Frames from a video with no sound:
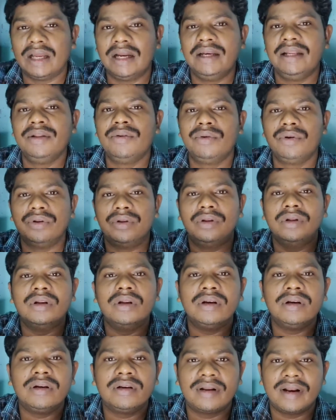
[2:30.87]
தனி ஒரு
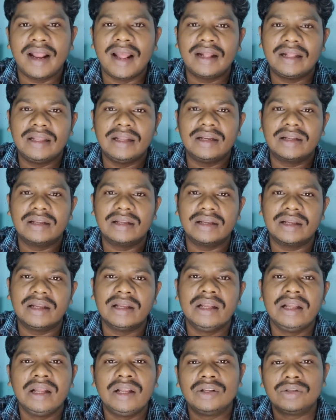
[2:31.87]
ட்ராக் இருக்குங்க
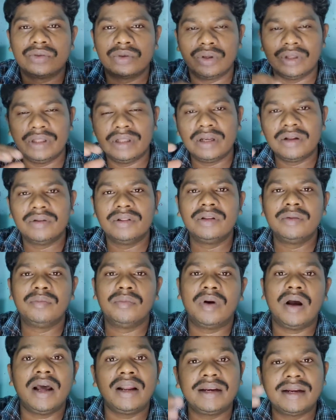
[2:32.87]
ஸோ இதில் வந்து
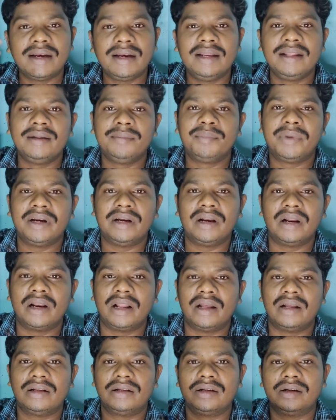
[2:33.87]
மார்க்கெட்டிங்
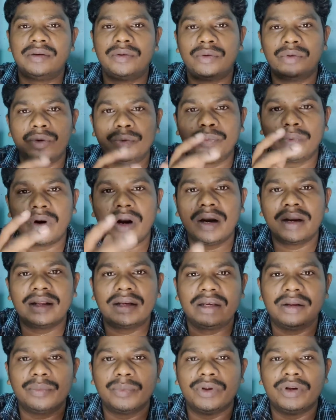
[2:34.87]
பண்ணலாம் ஒரு
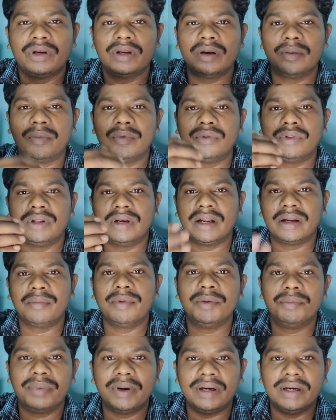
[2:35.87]
ப்ராடக்டை போயிட்டு நம்ம வந்து
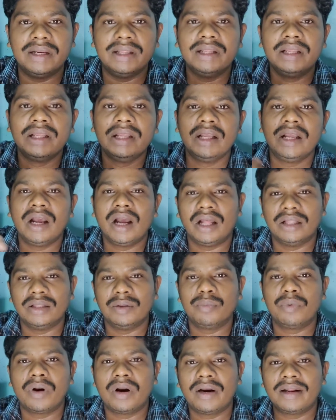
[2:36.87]
ரெக்கமெண்ட் பண்ணி
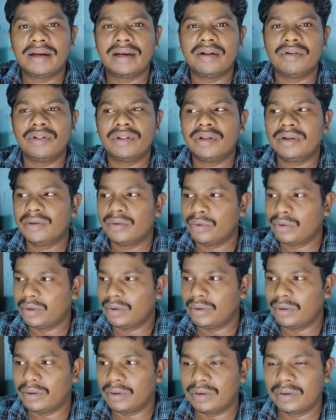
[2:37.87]
அந்த ப்ராடக்டை வந்து
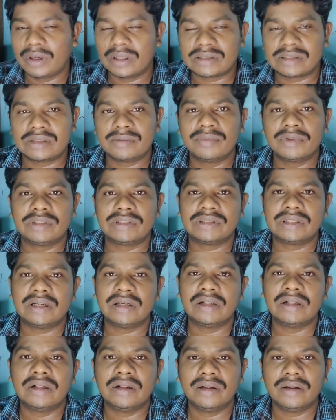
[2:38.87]
ஒரு
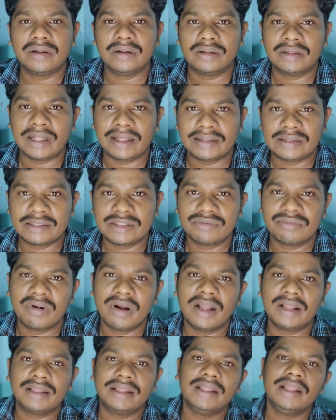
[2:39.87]
கஸ்டமர்ஸ்லேருந்து தைச்சு
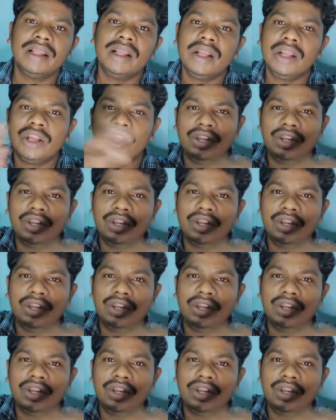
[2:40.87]
வாங்கி